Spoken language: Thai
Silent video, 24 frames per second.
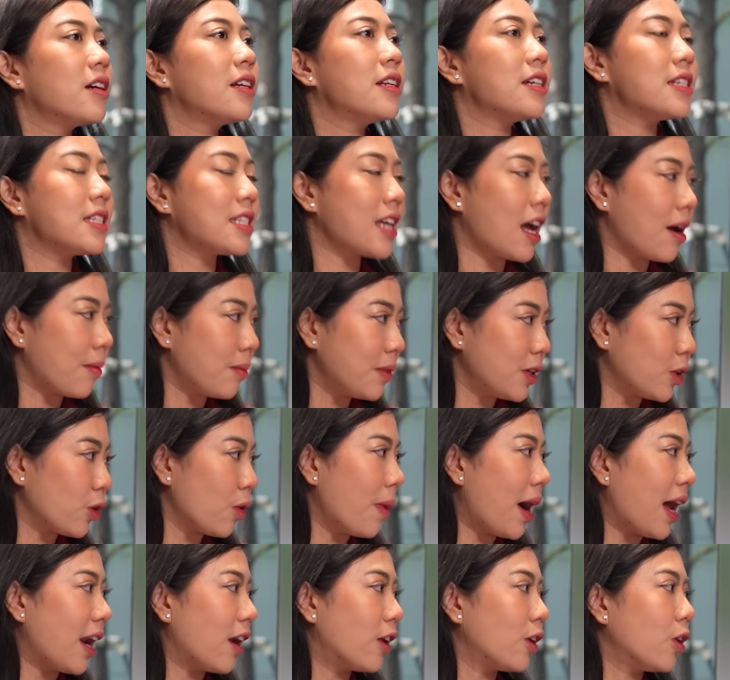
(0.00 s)
เงินเดือนสามหมื่นก
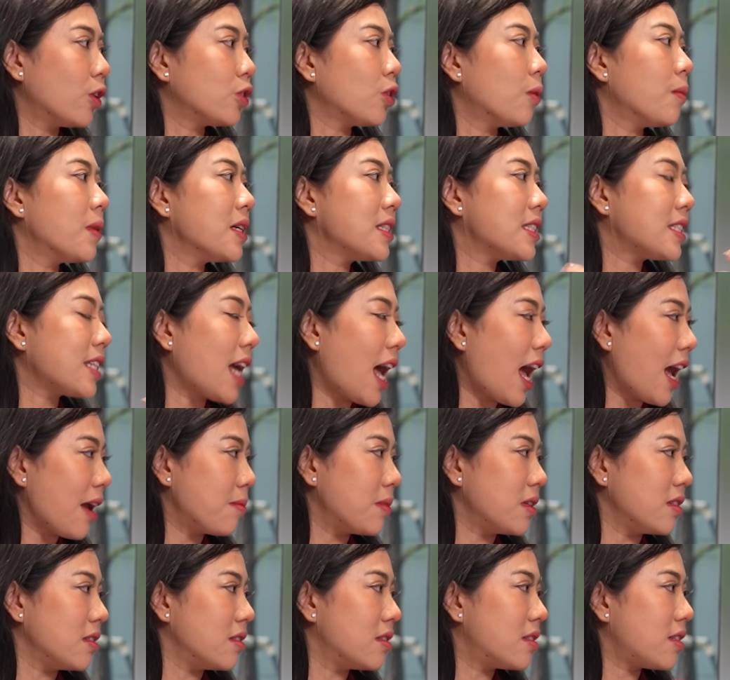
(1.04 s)
ว่าบาทแล้วเราต้องมาจ่าย
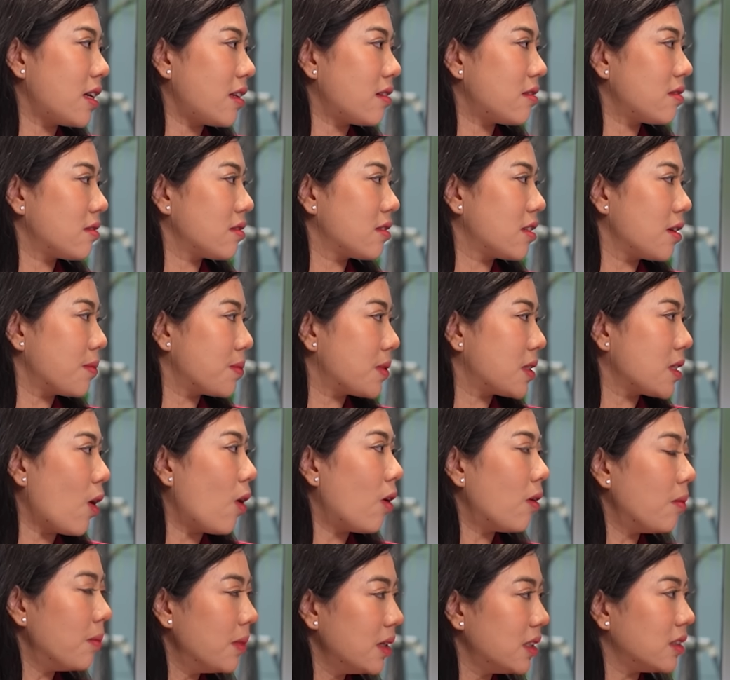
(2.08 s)
หมื่นเจ็ดเกือบสอ
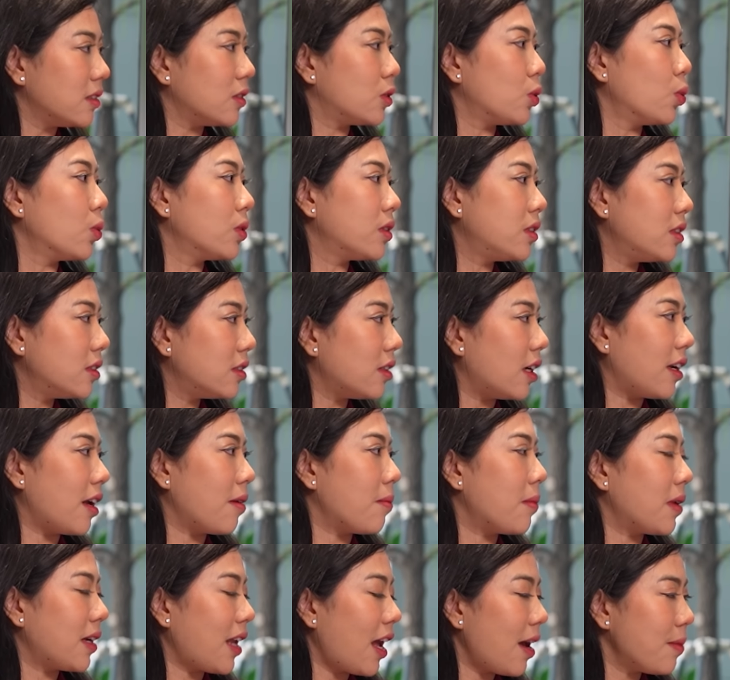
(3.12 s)
งหมื่นทุกเดือน
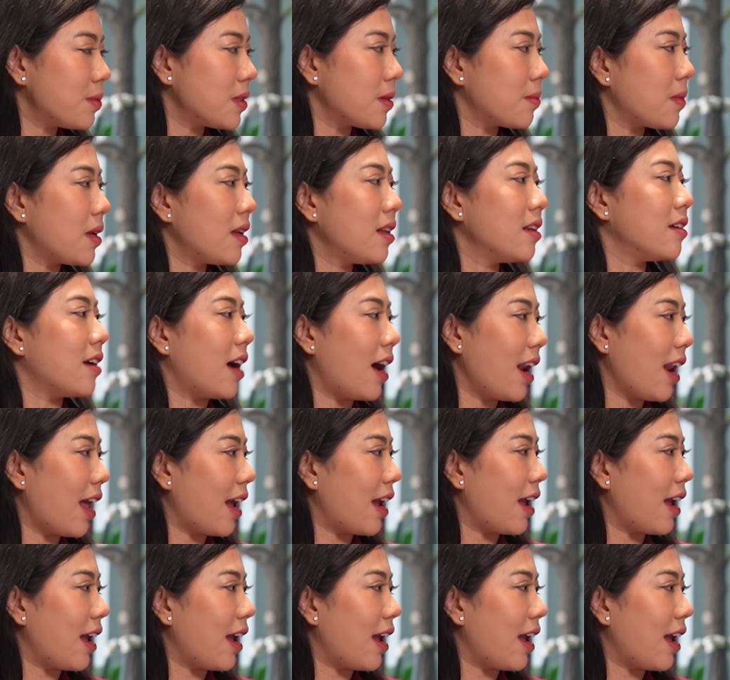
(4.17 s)
เนี่ยมันแทบจะไม่เหลืออะไร